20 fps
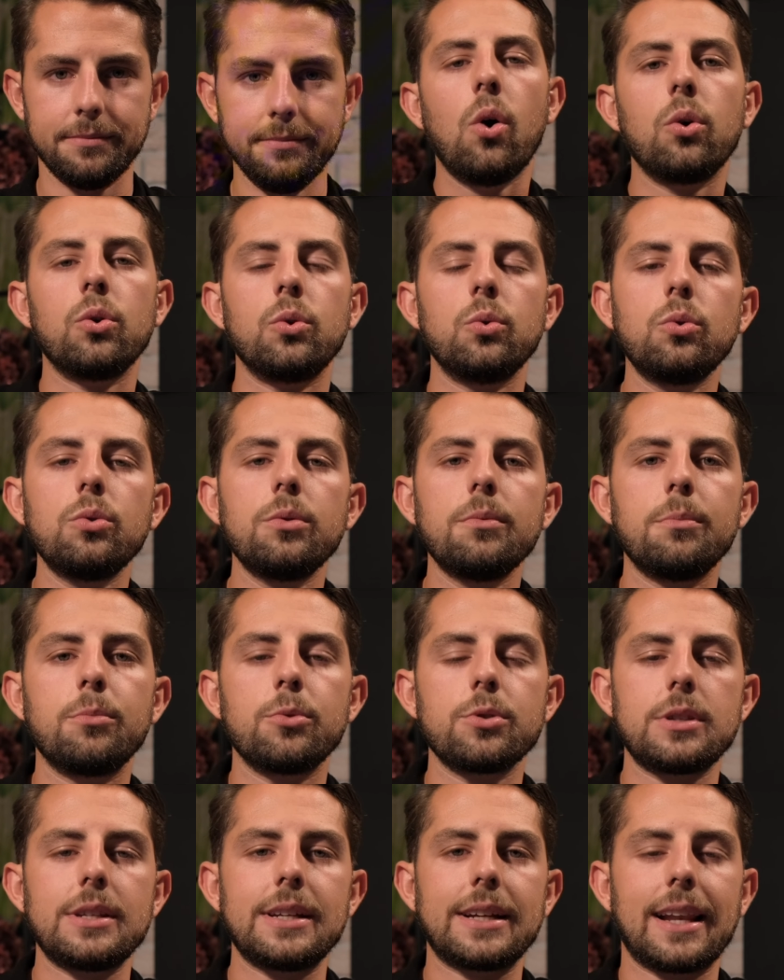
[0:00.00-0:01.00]
Und nun
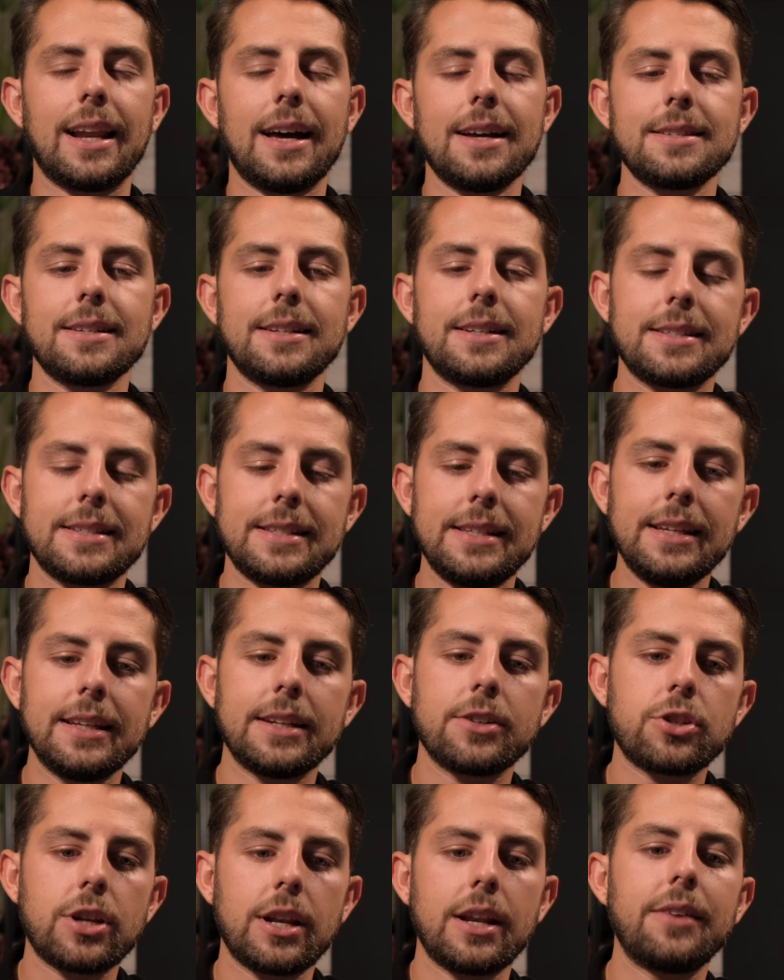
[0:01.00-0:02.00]
musst du dir klar sein, dass hier an der
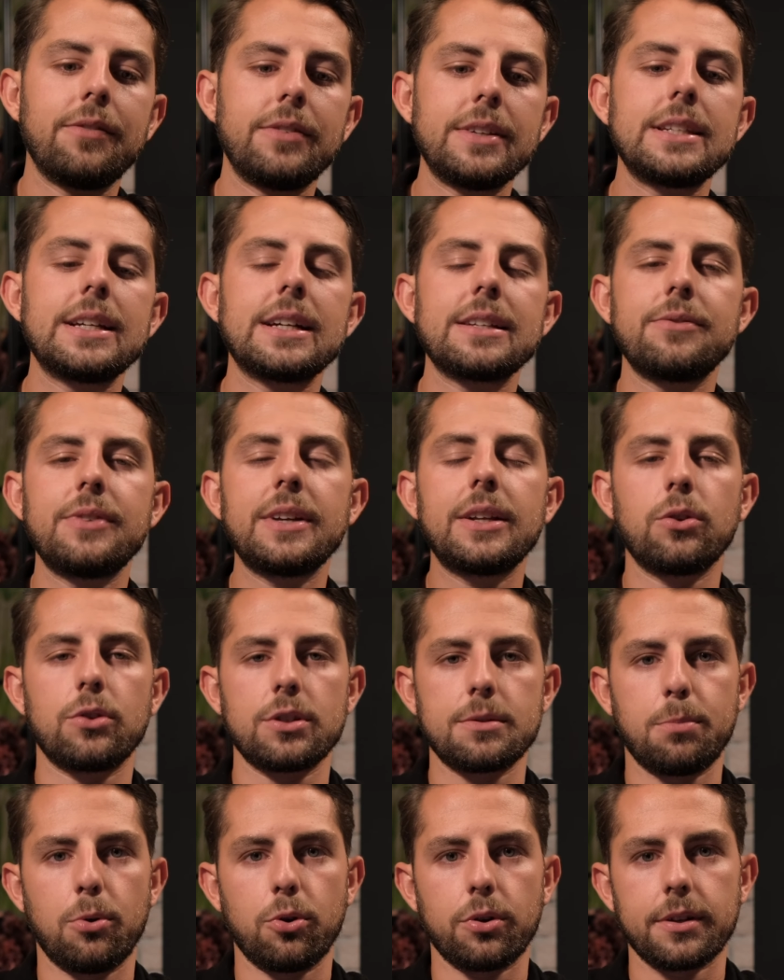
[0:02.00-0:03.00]
Stelle ein wichtiger
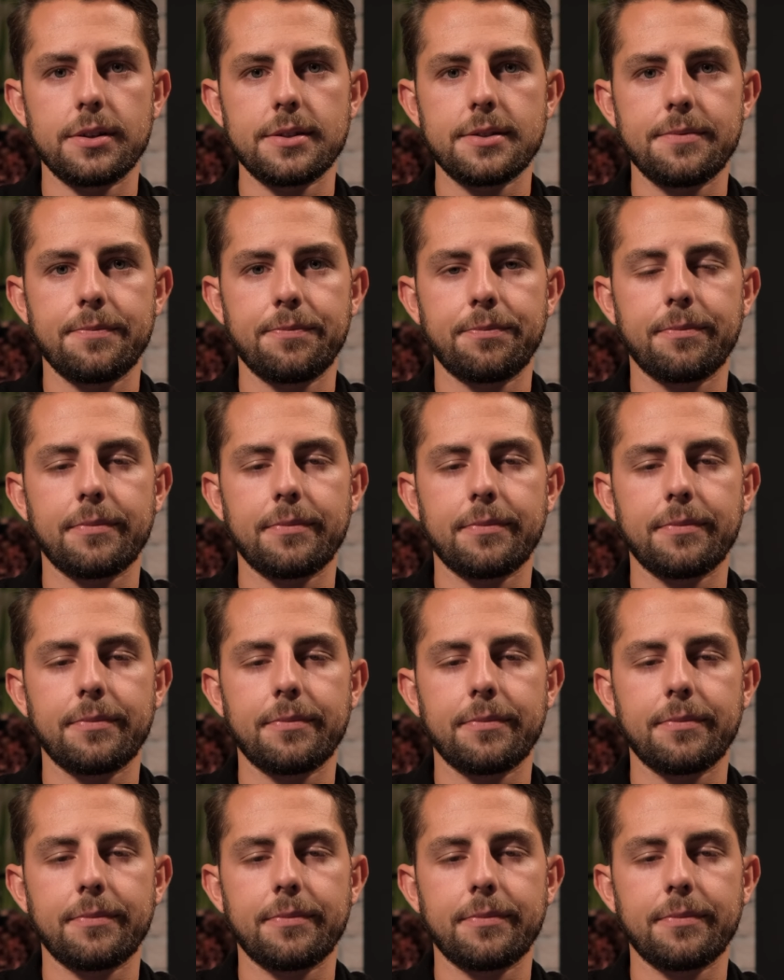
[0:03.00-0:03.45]
Entwicklungspunkt ist.